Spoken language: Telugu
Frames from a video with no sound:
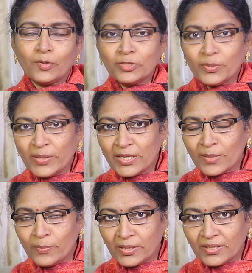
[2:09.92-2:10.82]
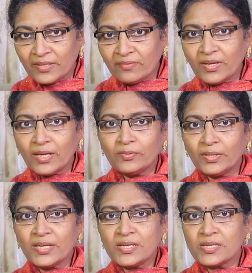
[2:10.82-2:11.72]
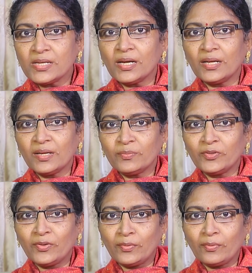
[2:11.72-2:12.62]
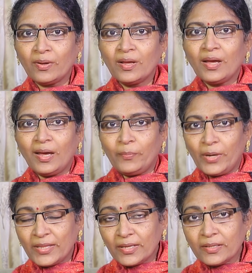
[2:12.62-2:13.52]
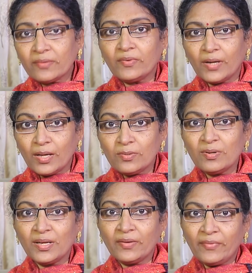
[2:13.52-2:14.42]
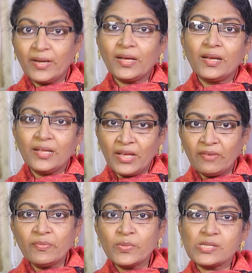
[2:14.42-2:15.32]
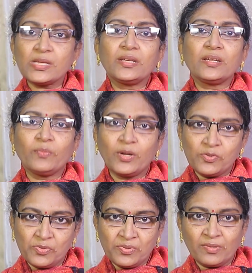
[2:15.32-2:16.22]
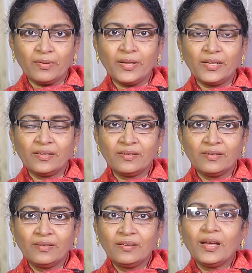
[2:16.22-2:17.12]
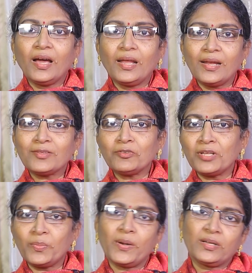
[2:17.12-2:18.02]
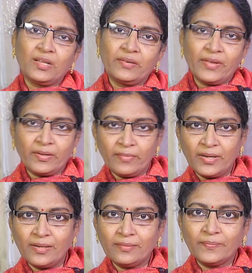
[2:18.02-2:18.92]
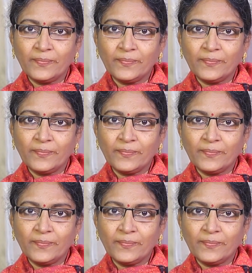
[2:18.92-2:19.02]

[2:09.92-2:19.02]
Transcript: కొంతమందికి బ్రతకటం రాదు అని ఈజీగా అనే ముందు ఆ బ్రతకటం రాదు అనే వెనకాల ఏవి మిస్ అయినాయో మనం చూసుకోవాలి అలా తొందరపాటు తను ఎక్కువండి